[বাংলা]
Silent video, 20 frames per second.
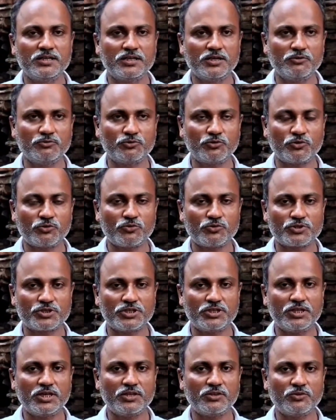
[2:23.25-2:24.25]
কেউ তর্ক
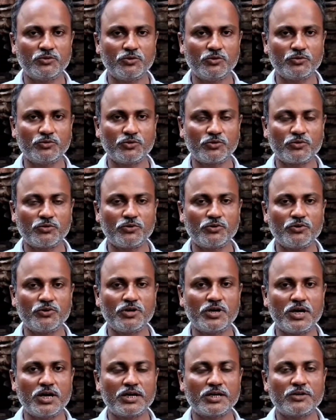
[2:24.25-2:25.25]
সিদ্ধান্ত
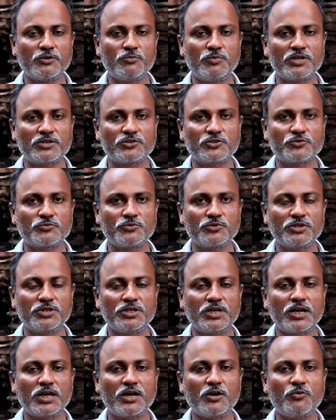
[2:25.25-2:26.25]
তর্কলঙ্কার কেউ বাচস্পতি
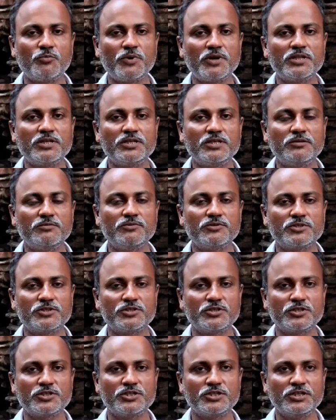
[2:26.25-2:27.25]
নানা উপাধিতে
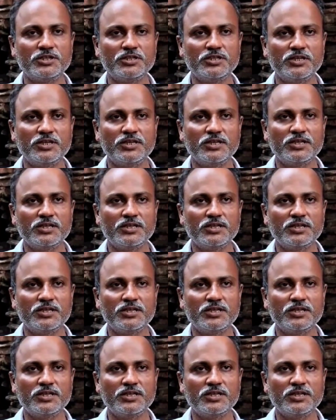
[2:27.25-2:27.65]
ভূষিত ছিলেন